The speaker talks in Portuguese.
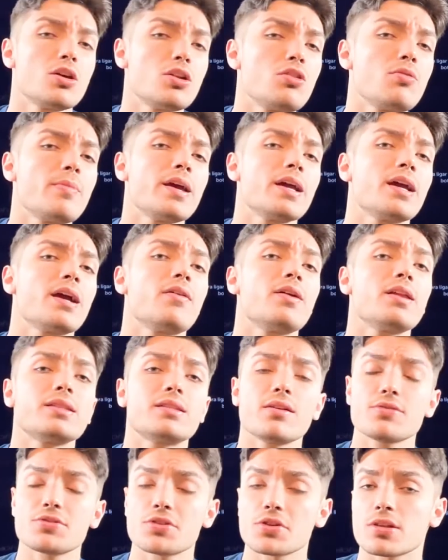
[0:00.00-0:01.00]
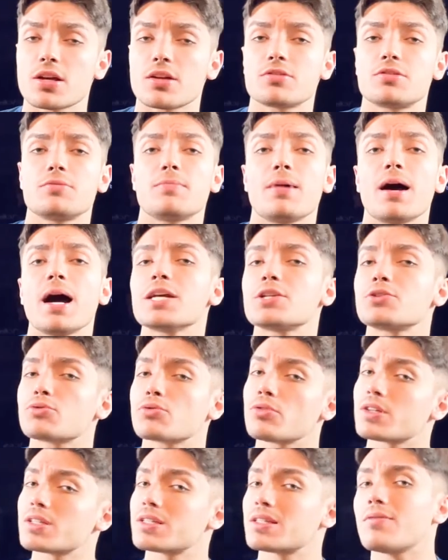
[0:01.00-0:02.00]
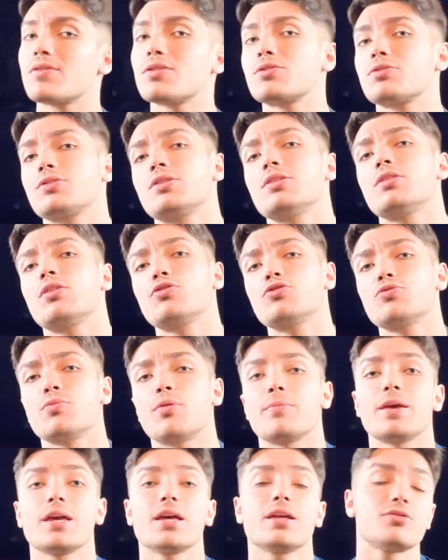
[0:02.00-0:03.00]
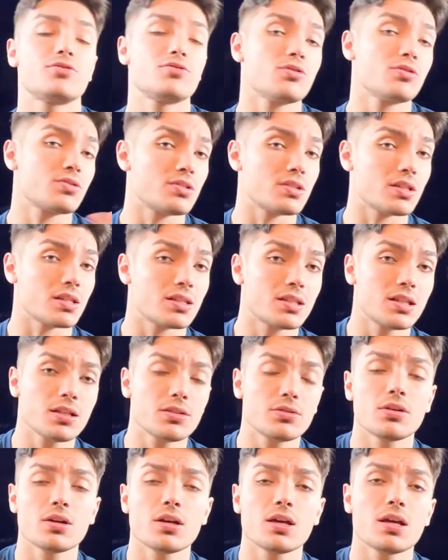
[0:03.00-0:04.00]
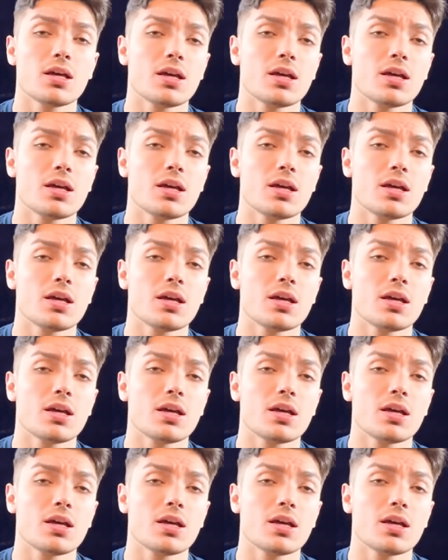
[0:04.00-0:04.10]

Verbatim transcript: No Mengão ele teve seus altos e baixos, conquistava a torcida em alguns momentos, em outros nem tanto,